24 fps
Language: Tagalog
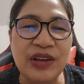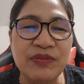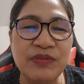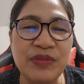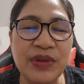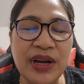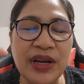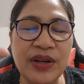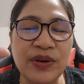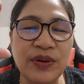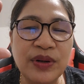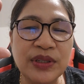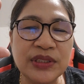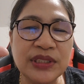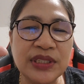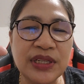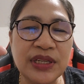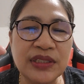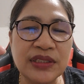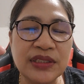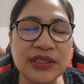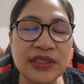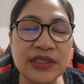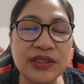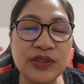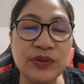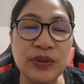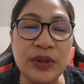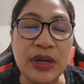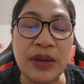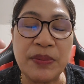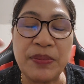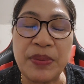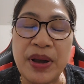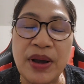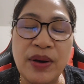magano kasi at least
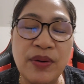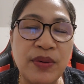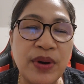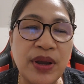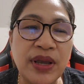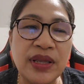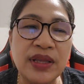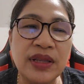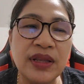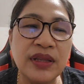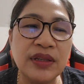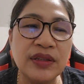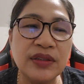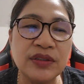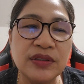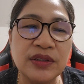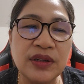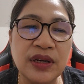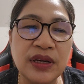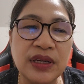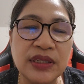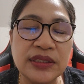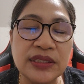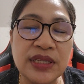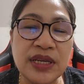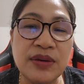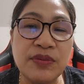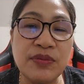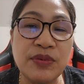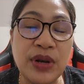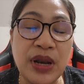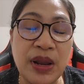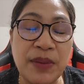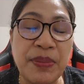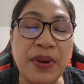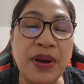wala pa ako ay, eh, kasi
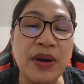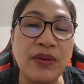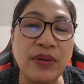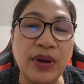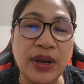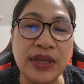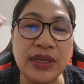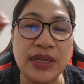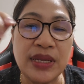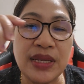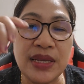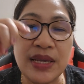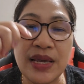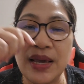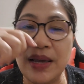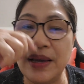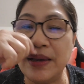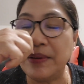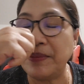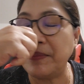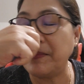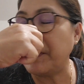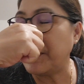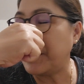wala pa akong idea